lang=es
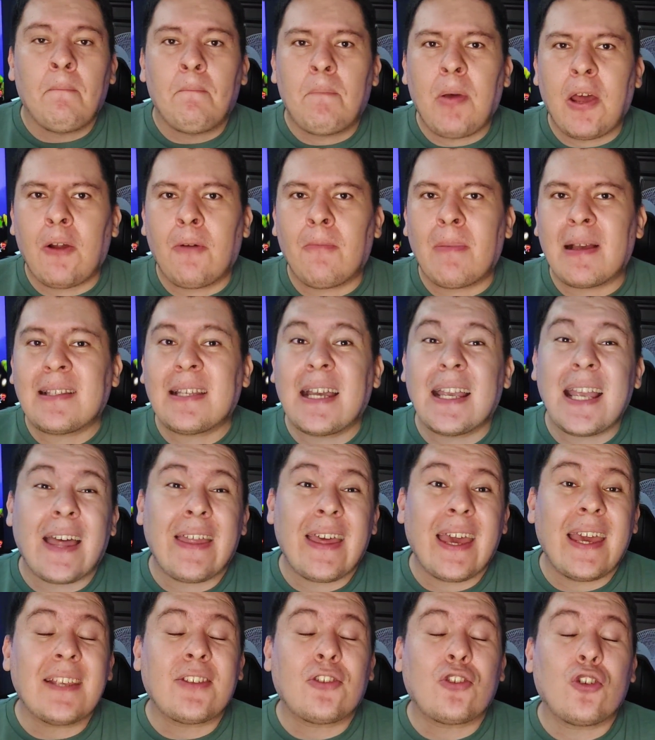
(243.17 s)
pero más allá
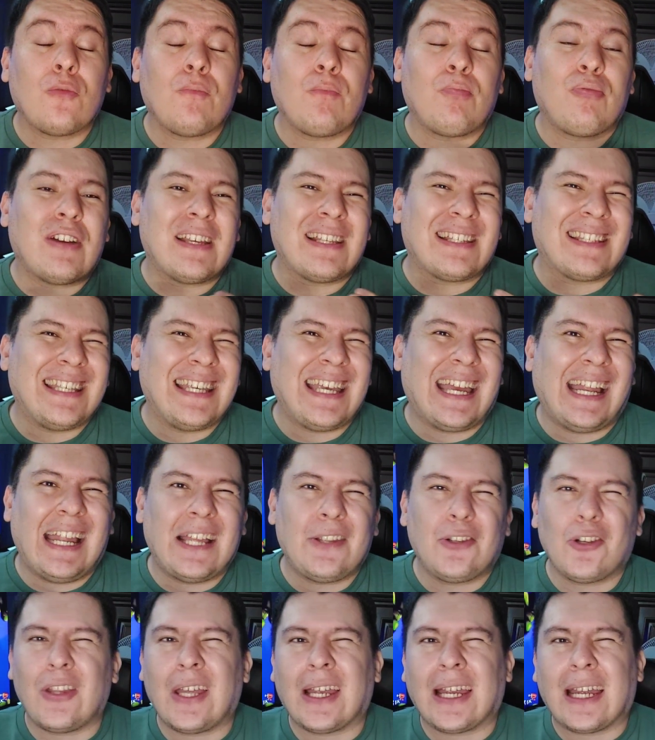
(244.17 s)
de eso, pues sí, el
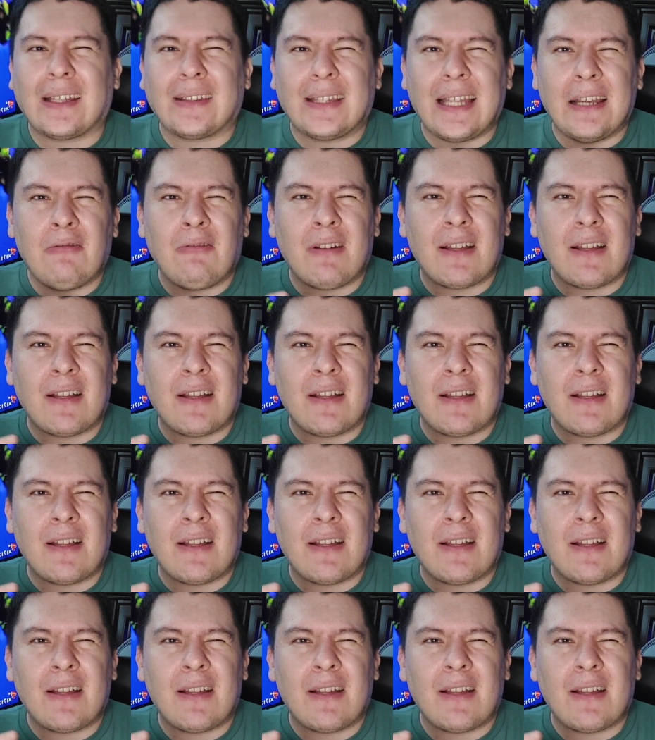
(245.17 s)
hecho de que tenga